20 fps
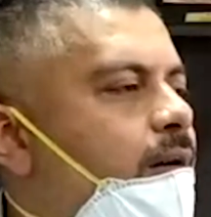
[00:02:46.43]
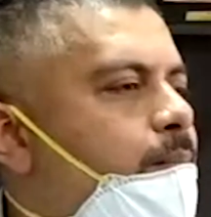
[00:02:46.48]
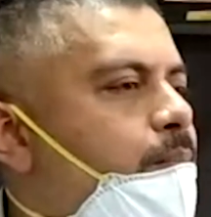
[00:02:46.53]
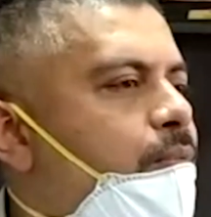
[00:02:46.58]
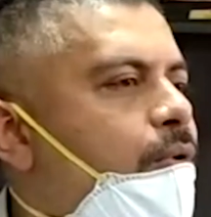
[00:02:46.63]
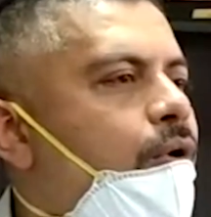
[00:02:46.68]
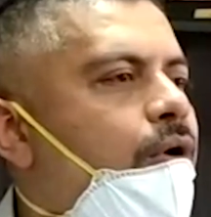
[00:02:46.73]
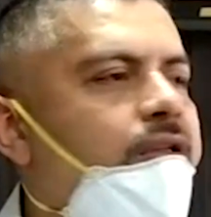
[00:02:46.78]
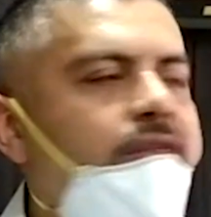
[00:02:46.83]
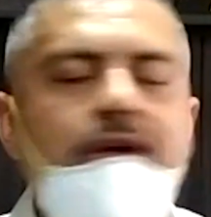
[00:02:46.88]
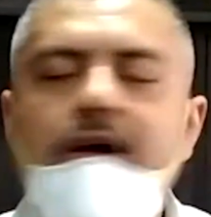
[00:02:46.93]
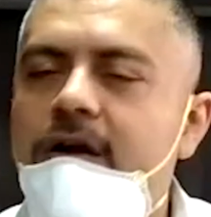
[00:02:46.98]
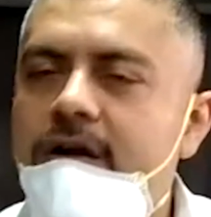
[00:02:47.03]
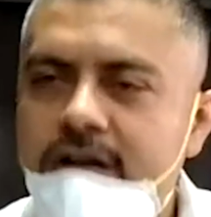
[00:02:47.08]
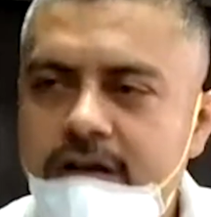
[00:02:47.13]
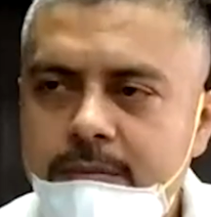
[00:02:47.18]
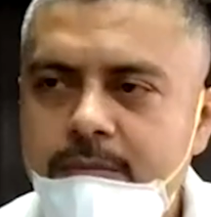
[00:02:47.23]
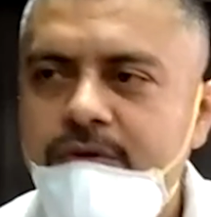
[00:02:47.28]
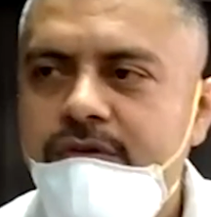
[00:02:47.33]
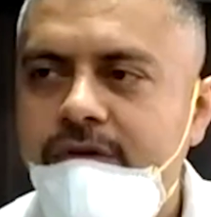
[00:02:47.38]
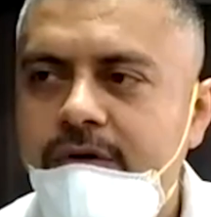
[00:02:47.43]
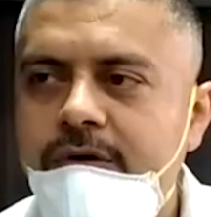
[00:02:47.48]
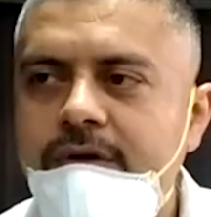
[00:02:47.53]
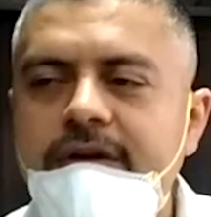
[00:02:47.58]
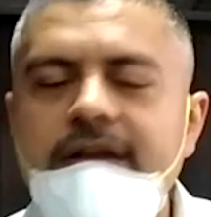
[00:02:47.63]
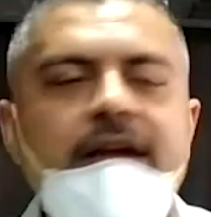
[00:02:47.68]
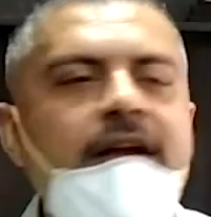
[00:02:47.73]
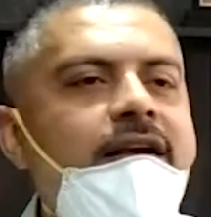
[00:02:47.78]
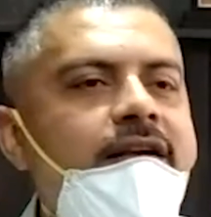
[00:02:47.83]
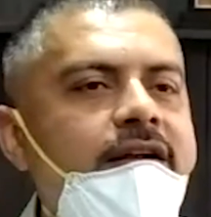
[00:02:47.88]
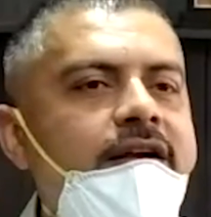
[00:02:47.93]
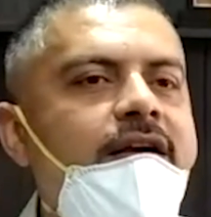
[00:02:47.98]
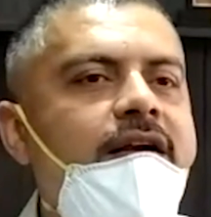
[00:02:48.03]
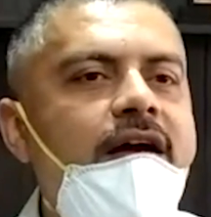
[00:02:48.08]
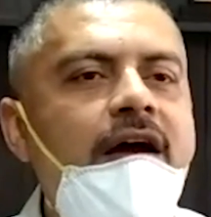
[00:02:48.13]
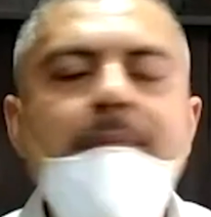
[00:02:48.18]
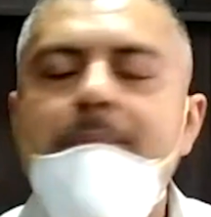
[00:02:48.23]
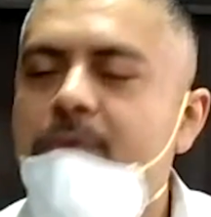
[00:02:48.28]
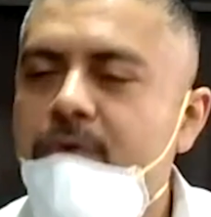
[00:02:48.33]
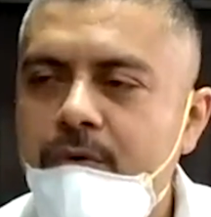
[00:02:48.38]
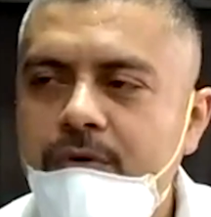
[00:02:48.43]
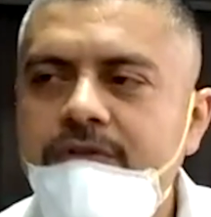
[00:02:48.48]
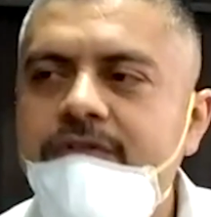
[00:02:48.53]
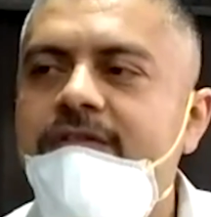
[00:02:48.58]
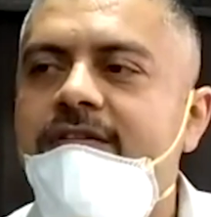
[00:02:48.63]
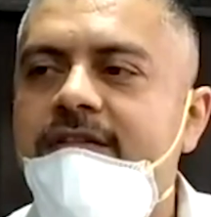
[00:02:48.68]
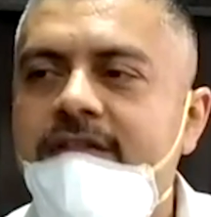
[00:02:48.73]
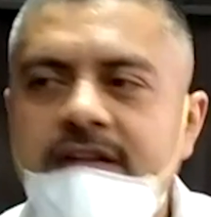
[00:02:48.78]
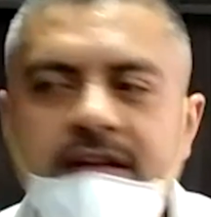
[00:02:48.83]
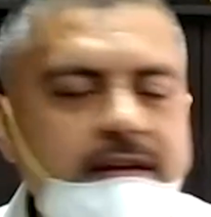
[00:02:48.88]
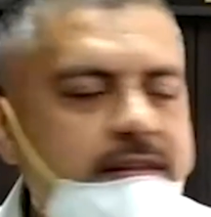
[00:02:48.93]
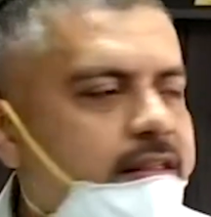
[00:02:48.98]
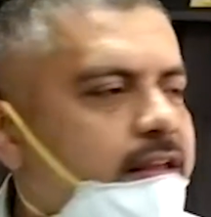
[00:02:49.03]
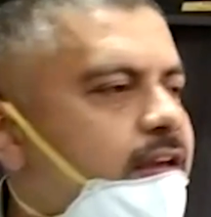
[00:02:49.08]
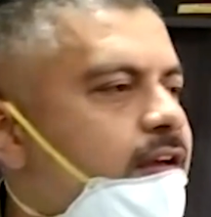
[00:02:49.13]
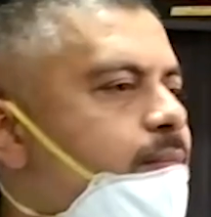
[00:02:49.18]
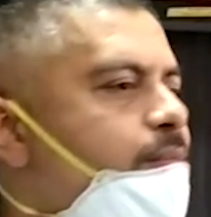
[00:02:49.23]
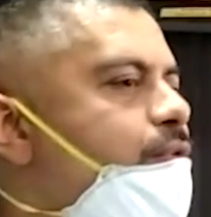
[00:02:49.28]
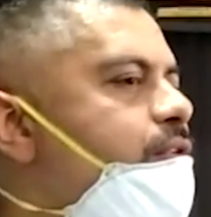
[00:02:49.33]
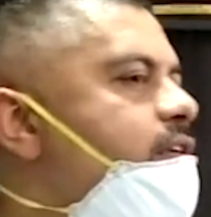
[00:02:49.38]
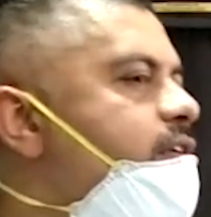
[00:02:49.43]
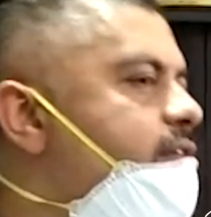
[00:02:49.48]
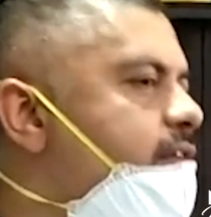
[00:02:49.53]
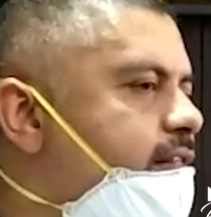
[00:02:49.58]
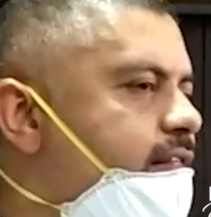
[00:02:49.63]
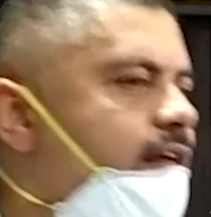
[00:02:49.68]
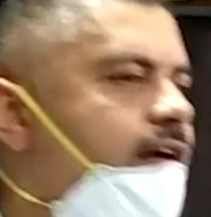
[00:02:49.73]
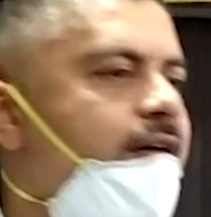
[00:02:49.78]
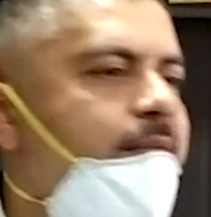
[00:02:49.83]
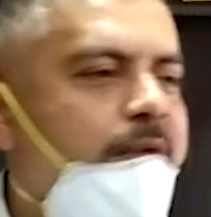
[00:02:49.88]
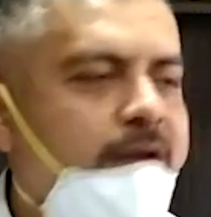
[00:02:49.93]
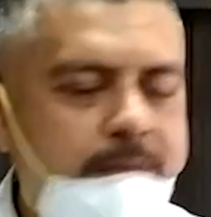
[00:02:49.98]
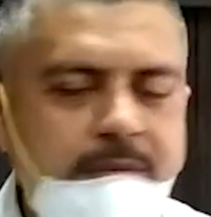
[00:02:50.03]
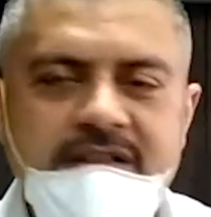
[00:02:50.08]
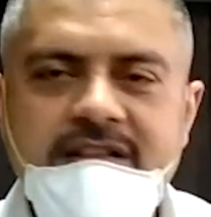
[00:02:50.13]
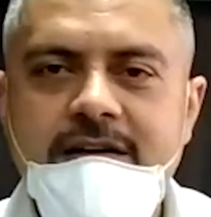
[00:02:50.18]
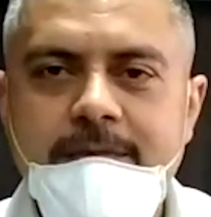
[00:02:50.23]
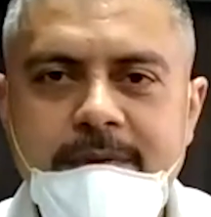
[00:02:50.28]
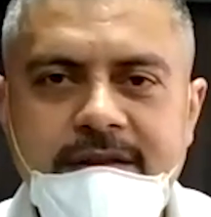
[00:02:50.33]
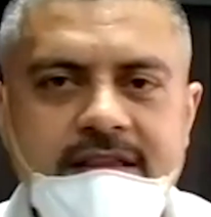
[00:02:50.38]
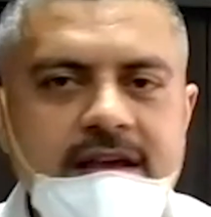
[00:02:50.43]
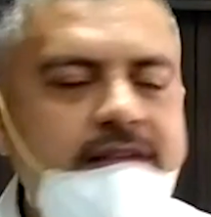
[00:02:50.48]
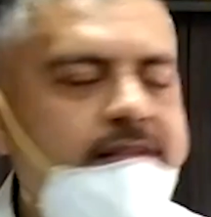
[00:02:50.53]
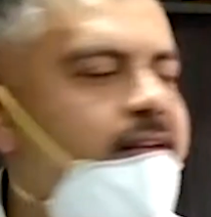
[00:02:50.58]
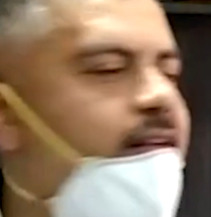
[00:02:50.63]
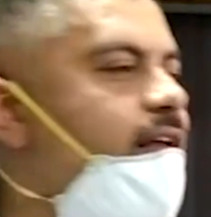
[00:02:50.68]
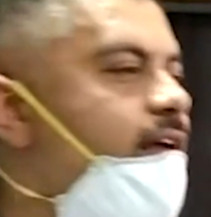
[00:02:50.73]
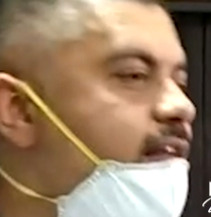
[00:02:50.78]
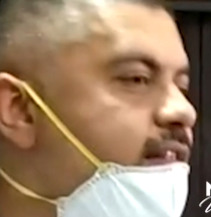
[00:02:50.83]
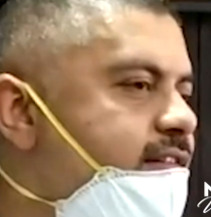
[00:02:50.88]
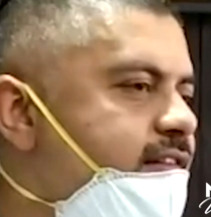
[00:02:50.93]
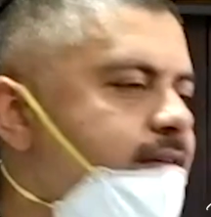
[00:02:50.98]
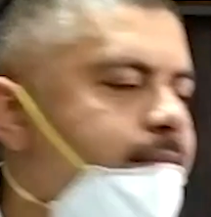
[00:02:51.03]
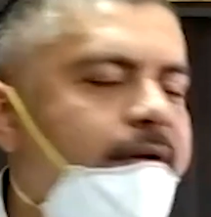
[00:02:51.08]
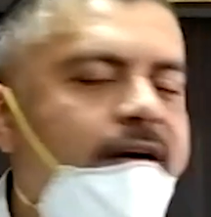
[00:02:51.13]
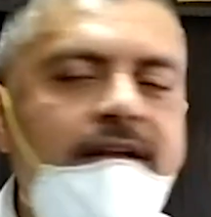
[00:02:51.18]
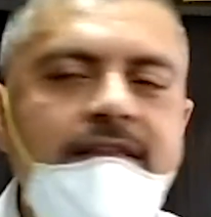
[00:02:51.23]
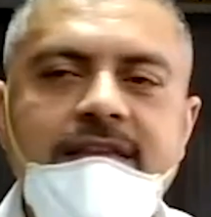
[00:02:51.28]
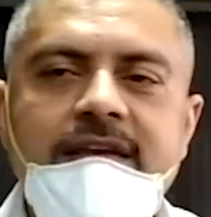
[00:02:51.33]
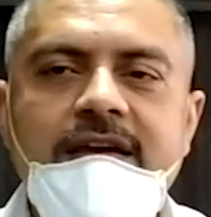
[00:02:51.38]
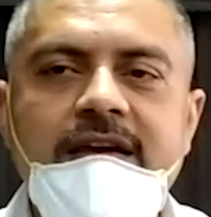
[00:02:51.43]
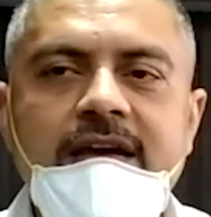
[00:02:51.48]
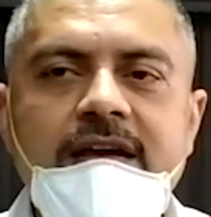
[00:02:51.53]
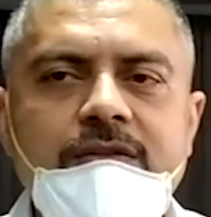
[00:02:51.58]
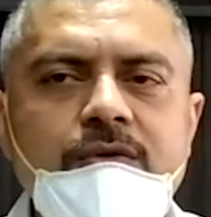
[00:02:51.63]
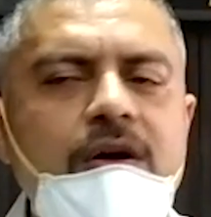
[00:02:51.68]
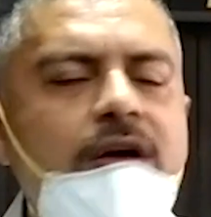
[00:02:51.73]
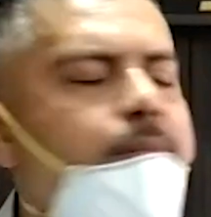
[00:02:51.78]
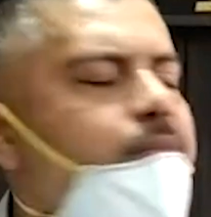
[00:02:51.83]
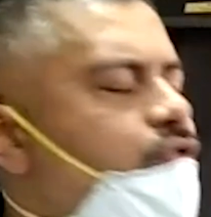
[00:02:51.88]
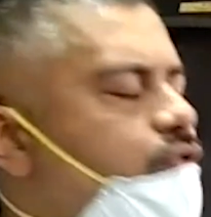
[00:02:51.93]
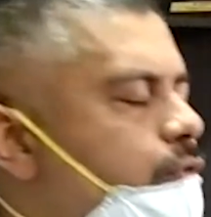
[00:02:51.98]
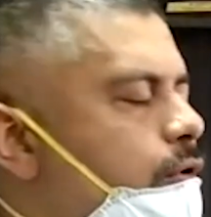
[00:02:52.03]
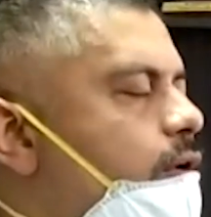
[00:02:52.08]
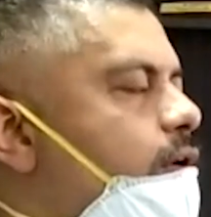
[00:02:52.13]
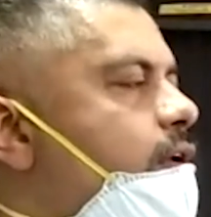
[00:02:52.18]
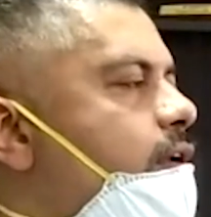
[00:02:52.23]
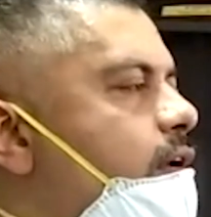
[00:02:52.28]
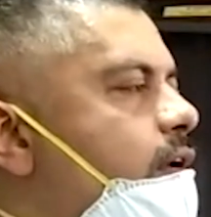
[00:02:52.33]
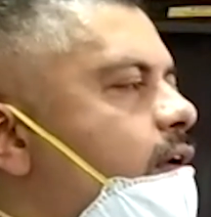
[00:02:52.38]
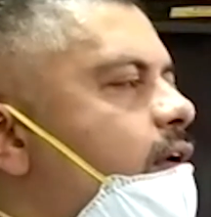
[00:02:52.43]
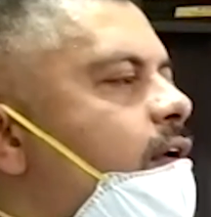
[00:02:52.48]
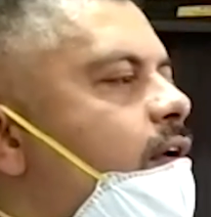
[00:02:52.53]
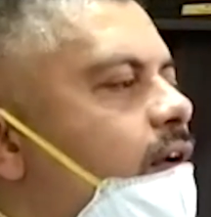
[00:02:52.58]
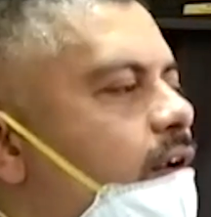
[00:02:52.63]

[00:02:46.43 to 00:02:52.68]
बहुत कंट्रीब्यूशन ओरिएंटेड अप्रोच लगती है मुझे जितना हमें अभी तक पता चला है इनसे बात की है तो आई एम श्योर